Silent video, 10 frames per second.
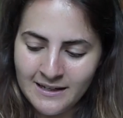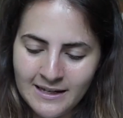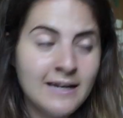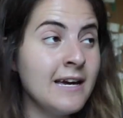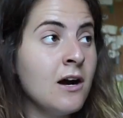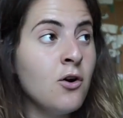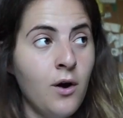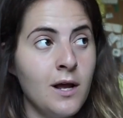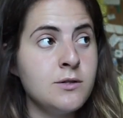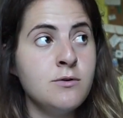e
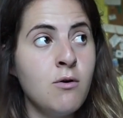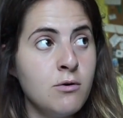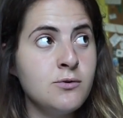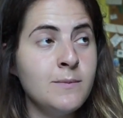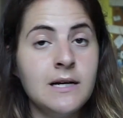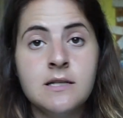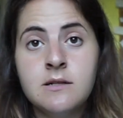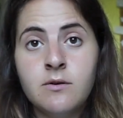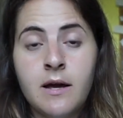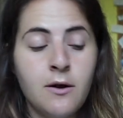ancora sogno un costume di
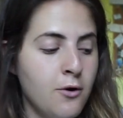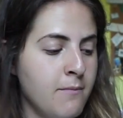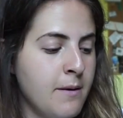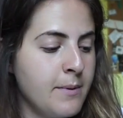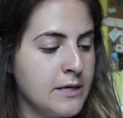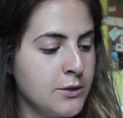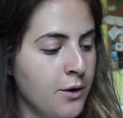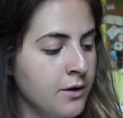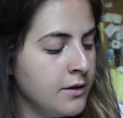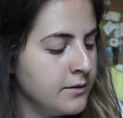calzettoni che non ho mai preso